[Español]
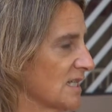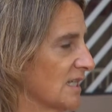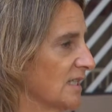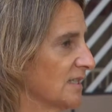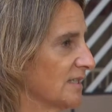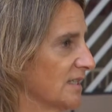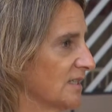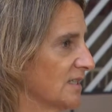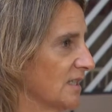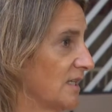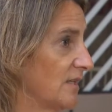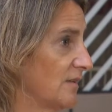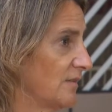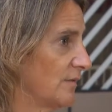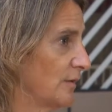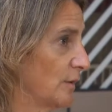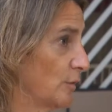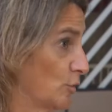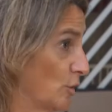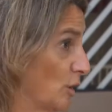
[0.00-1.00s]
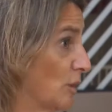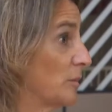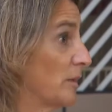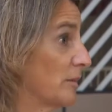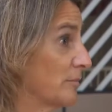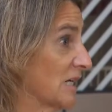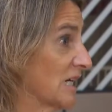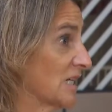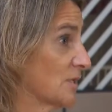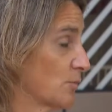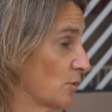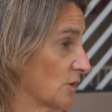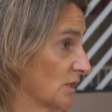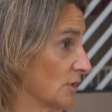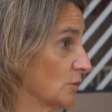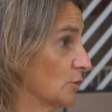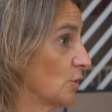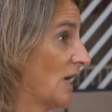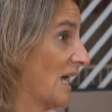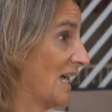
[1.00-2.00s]
en el TTF o en el MIPLAS. Por
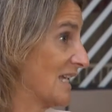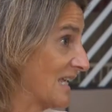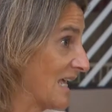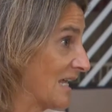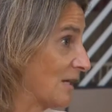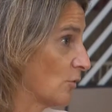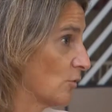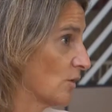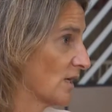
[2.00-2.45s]
tanto, hay algo